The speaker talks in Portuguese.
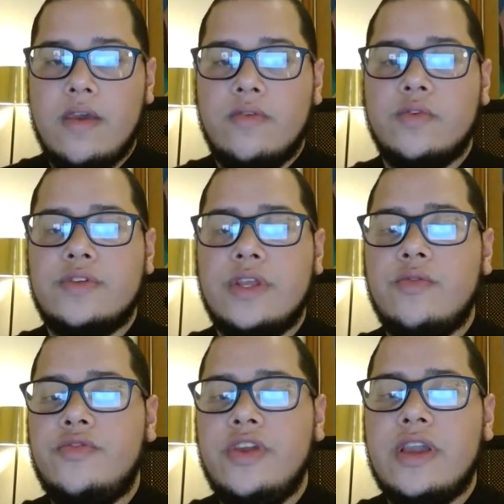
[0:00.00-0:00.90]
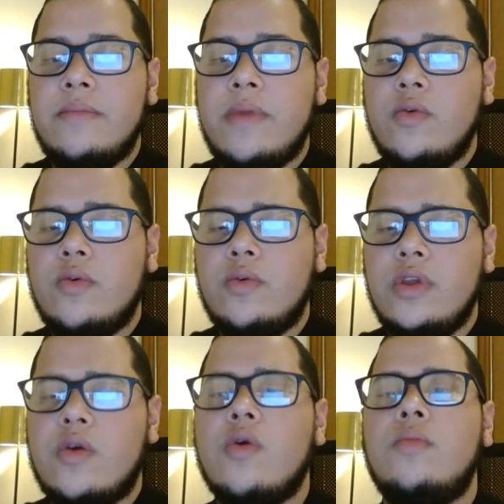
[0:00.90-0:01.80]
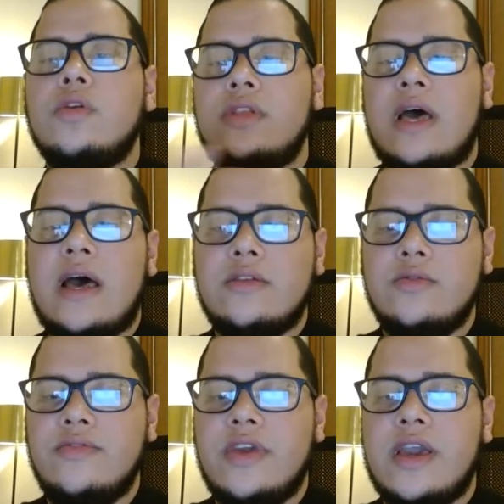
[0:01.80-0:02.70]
você não fica meio incomodado em ver